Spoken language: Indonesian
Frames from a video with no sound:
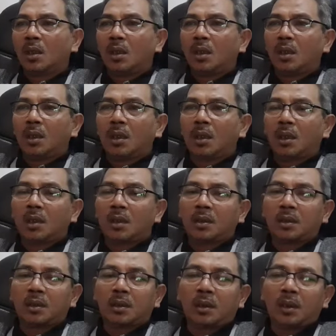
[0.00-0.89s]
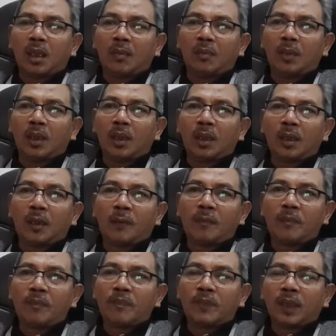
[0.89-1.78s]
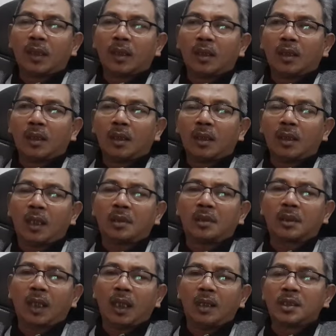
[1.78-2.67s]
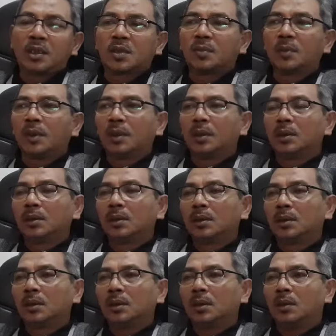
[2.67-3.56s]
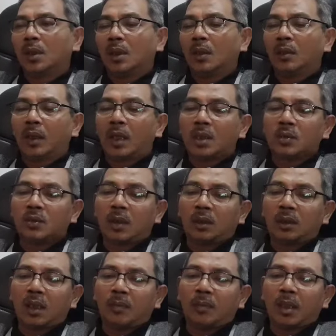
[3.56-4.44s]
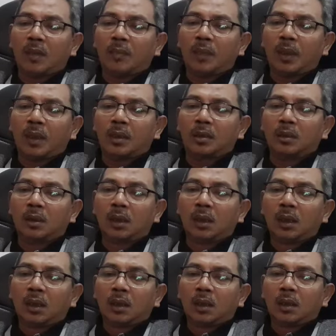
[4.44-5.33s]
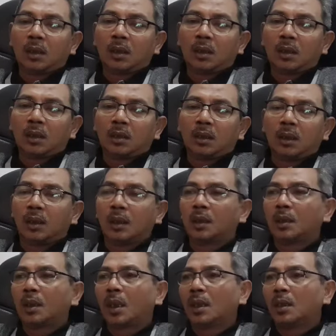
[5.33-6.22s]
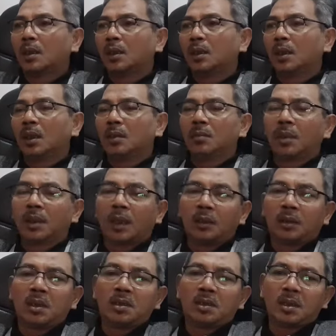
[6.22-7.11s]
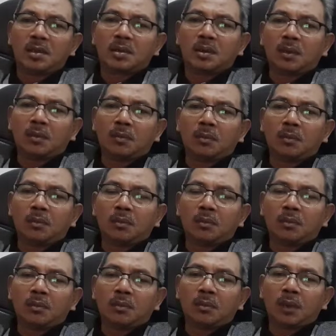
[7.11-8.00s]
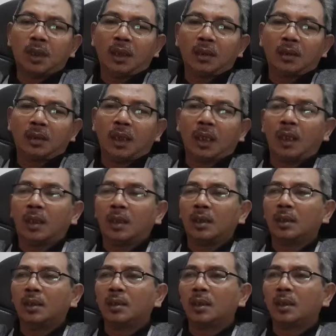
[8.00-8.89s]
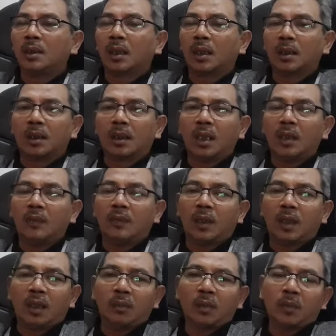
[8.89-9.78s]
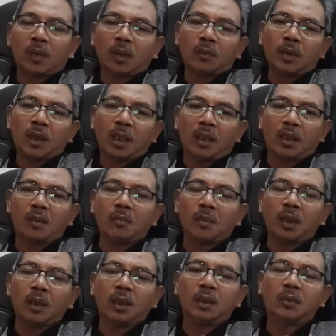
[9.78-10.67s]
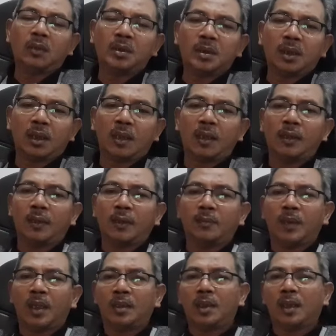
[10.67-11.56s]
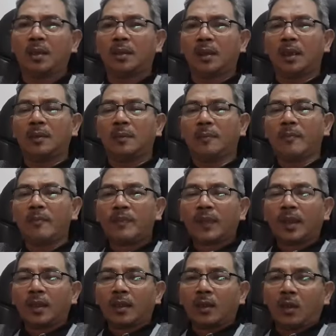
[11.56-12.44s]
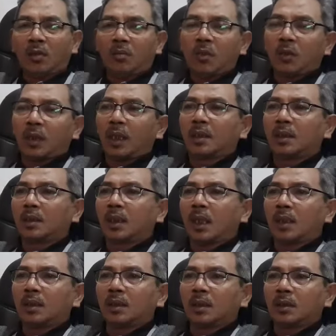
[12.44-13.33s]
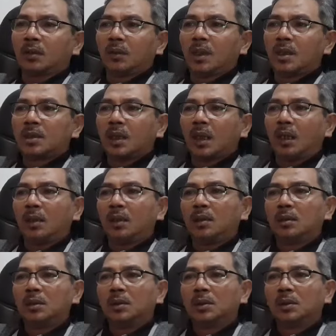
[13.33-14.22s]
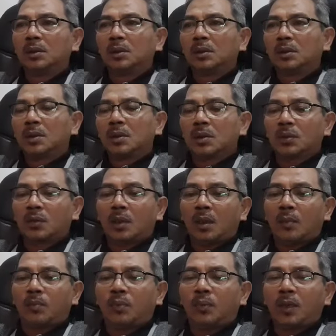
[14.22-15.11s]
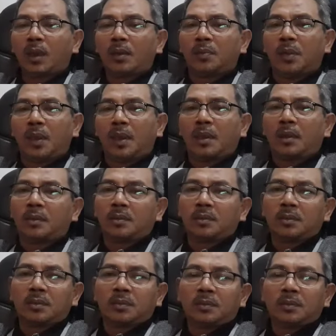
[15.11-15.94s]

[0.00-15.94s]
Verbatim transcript: uh, apa radikalisme orang-orang yang sudah terbabar kehendak ingin mengganti sistem NKRI ini dengan hilaf bahkan memang mengharamkan Indonesia Raya. Banyak kan kelompok radikal di Indonesia ini sudah bukan barang